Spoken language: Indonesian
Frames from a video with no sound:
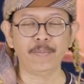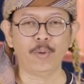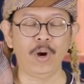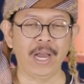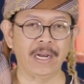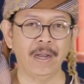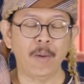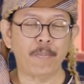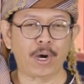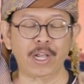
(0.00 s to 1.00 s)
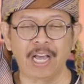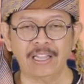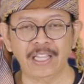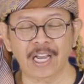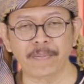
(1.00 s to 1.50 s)
bulan,
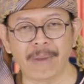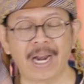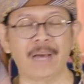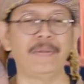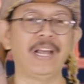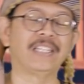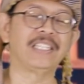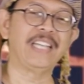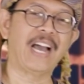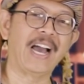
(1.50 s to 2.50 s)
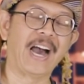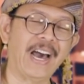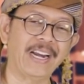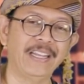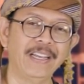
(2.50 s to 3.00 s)
pergantian malam dan siang
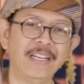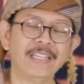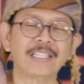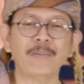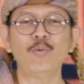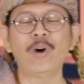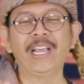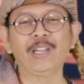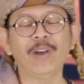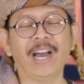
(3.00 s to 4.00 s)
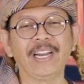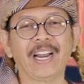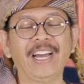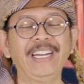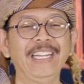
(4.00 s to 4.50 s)
hari, semua itu
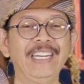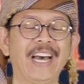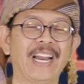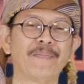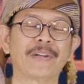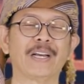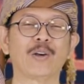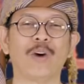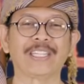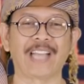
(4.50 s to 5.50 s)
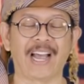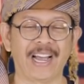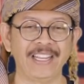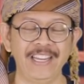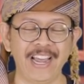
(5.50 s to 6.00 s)
adalah di dalam
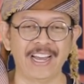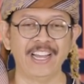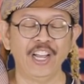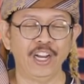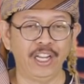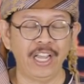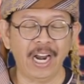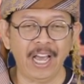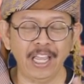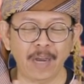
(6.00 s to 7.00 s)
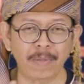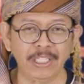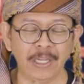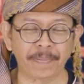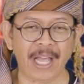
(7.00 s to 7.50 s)
kekuasaannya. Dialah yang
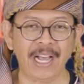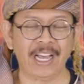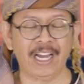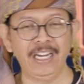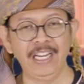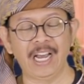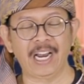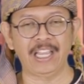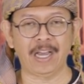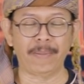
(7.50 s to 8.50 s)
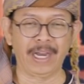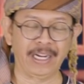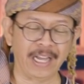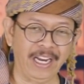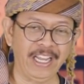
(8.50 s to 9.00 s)
menciptakan, dialah yang
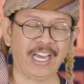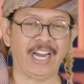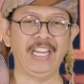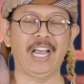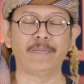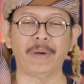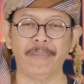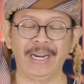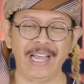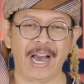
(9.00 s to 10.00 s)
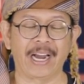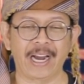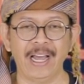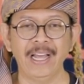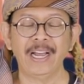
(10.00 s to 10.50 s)
mengendalikan, yang
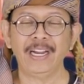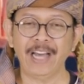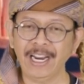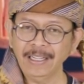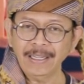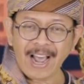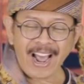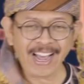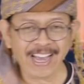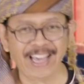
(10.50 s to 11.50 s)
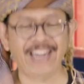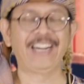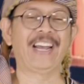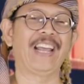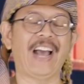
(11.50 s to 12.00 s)
memelihara dan akhir
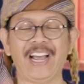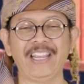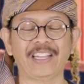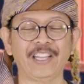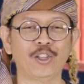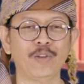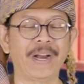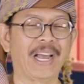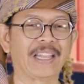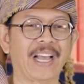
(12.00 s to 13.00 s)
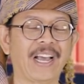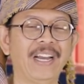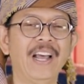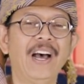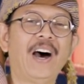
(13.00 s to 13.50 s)
dari ayat itu
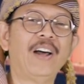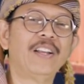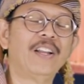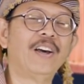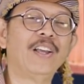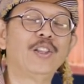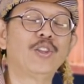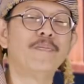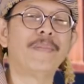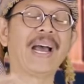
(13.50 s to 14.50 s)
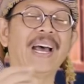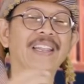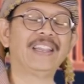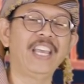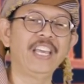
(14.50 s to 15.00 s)
mengatakan Allah itu
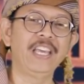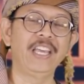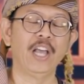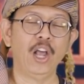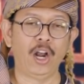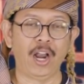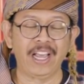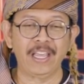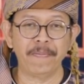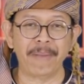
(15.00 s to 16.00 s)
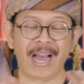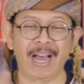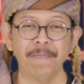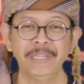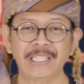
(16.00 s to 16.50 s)
maha tinggi, lagi
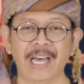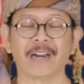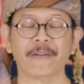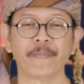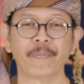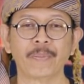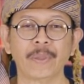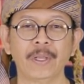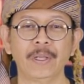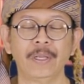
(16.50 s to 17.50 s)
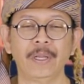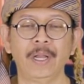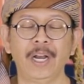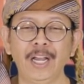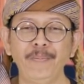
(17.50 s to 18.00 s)
maha besar.
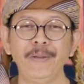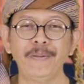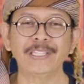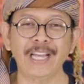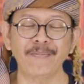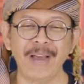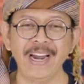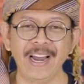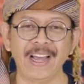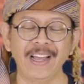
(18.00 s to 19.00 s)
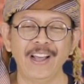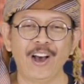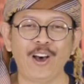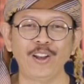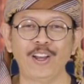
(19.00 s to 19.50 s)
Lebih besar mana
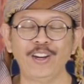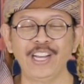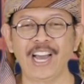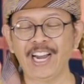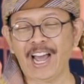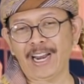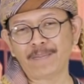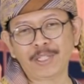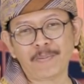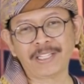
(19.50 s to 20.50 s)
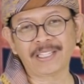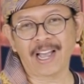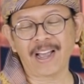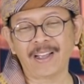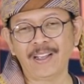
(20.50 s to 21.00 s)
Allah dengan alam
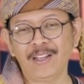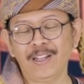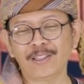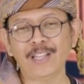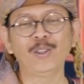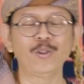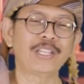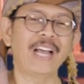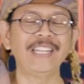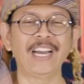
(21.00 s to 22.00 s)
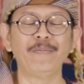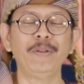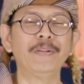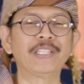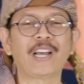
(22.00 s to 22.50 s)
semesta? Tentu saja
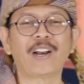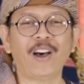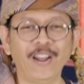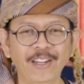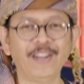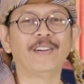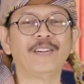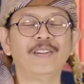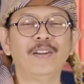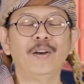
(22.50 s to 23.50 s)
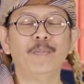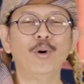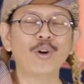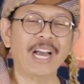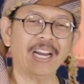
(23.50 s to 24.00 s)
lebih besar Allah.
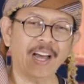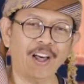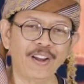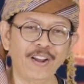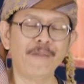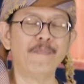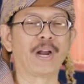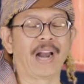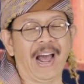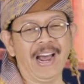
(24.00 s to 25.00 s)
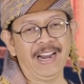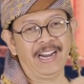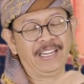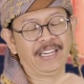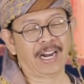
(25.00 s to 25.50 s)
Bukan Allah
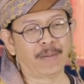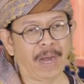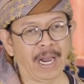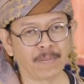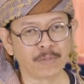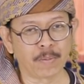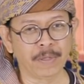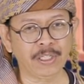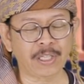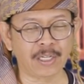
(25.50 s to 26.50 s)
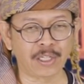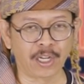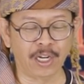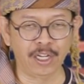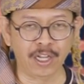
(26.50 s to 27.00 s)
berada di dalam alam semesta
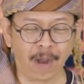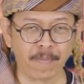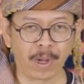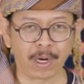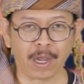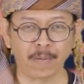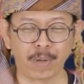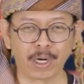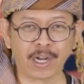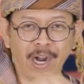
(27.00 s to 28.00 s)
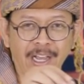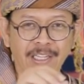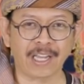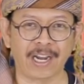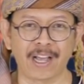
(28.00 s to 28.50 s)
sehingga digambarkan bergerak
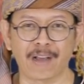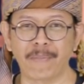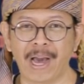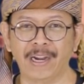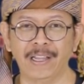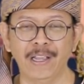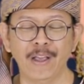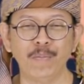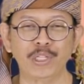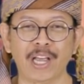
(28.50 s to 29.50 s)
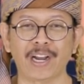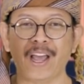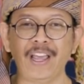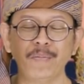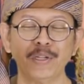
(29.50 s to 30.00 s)
ke sana kemari, bisa naik,